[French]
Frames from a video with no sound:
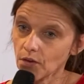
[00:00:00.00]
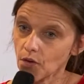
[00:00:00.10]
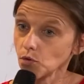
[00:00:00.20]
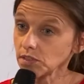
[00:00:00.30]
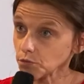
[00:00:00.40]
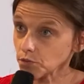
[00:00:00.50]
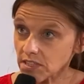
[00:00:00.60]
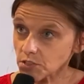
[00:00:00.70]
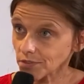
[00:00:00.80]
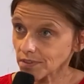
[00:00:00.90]
au niveau
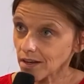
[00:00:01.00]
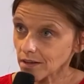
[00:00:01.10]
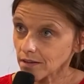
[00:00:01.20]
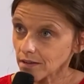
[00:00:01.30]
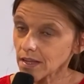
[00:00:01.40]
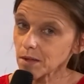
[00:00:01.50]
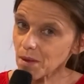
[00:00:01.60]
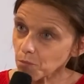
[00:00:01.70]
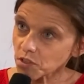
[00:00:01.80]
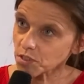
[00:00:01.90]
national, et
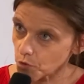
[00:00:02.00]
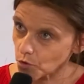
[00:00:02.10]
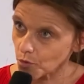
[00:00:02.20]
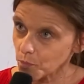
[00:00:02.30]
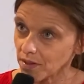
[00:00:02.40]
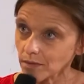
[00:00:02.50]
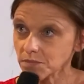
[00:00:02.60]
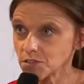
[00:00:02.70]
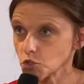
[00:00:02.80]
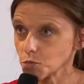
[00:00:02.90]
même au niveau européen,
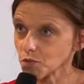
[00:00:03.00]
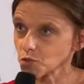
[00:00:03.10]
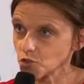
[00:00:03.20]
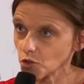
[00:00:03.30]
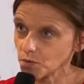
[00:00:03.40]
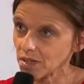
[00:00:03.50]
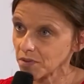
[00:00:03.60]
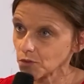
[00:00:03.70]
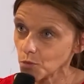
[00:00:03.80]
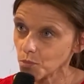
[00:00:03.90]
parce que je pense qu'aujourd'hui les
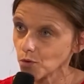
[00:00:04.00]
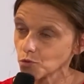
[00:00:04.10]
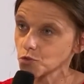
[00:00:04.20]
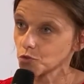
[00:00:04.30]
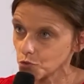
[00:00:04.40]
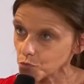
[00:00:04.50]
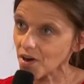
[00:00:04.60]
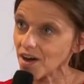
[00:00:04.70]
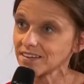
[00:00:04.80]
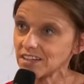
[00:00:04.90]
métropoles ont ce
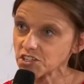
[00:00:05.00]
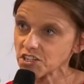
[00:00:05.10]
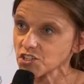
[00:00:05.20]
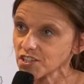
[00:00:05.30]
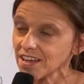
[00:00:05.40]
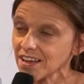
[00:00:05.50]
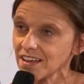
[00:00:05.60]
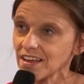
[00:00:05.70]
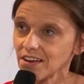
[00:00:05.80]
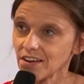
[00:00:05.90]
devoir d'aller chercher,
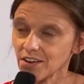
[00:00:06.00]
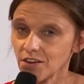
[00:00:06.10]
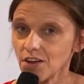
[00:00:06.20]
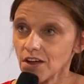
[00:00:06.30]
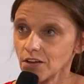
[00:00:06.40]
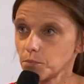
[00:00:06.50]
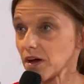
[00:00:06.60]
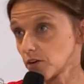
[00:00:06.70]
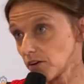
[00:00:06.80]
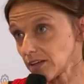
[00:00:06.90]
euh,
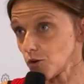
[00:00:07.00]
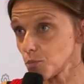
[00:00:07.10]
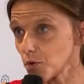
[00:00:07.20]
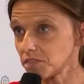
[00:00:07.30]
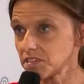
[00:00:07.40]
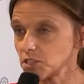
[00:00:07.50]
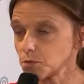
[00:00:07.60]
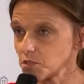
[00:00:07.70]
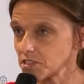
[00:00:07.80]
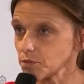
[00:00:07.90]
quand elles le peuvent, des
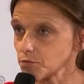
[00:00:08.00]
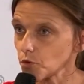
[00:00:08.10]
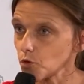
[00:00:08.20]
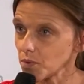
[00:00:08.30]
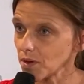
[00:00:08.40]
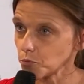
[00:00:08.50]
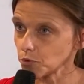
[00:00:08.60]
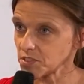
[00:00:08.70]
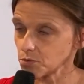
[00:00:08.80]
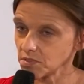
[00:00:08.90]
dispositifs européens
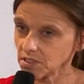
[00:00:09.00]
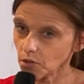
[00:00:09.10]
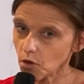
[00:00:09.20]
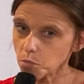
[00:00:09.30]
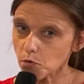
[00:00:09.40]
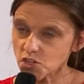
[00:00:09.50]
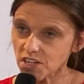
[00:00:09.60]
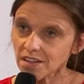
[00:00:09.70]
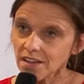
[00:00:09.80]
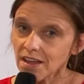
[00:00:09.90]
pour les soutenir dans leurs
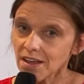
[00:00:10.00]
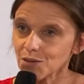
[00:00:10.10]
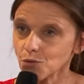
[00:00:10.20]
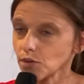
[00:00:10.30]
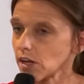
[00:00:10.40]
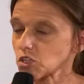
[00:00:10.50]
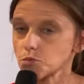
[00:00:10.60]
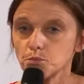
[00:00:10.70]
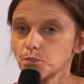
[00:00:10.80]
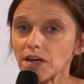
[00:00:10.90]
projets. Donc voilà,
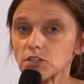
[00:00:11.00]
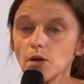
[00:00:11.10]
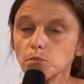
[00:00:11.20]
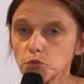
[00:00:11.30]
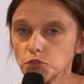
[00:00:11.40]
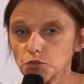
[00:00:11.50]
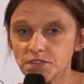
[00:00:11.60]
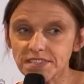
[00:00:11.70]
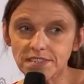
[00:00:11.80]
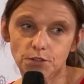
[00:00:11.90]
par exemple, je
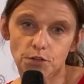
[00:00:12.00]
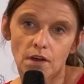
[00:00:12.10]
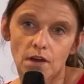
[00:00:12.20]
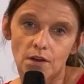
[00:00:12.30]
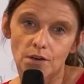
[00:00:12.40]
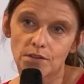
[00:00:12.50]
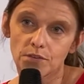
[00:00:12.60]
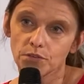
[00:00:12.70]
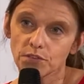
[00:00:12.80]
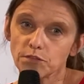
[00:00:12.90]
cite euh,
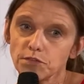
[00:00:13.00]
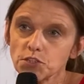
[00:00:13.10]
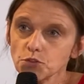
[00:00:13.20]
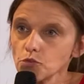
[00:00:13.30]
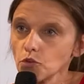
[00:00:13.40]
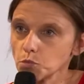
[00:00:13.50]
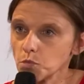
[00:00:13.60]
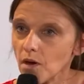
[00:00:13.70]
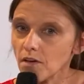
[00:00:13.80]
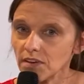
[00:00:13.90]
une réflexion en ce
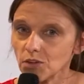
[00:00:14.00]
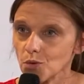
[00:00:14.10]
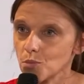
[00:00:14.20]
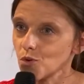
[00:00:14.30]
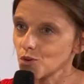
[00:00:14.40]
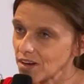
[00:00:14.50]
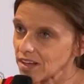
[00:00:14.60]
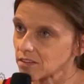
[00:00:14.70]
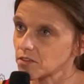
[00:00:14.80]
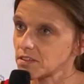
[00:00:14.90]
moment avec euh, mon
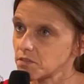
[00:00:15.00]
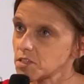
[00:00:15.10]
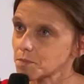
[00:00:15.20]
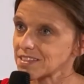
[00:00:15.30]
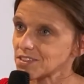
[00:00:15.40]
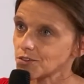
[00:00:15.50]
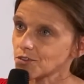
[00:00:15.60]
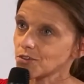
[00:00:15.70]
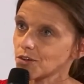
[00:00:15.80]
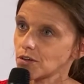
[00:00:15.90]
collègue qui est
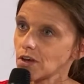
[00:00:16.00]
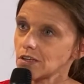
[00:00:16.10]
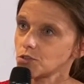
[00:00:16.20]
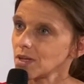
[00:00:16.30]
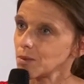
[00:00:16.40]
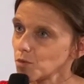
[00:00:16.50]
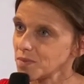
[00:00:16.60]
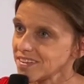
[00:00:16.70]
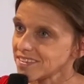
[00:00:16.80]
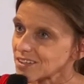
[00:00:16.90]
vice-président sur les
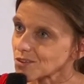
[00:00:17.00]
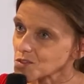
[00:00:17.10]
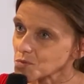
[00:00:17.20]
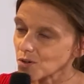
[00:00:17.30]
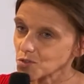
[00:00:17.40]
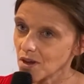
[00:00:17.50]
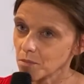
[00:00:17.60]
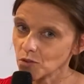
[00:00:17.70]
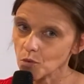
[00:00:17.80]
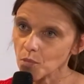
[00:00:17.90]
mobilités, les transports sur la
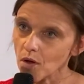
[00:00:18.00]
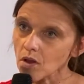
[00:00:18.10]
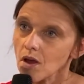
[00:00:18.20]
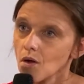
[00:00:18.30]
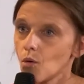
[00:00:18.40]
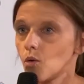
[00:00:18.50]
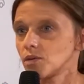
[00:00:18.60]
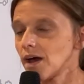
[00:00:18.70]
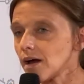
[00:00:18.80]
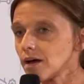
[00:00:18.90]
métropole.
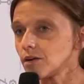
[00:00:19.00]
On a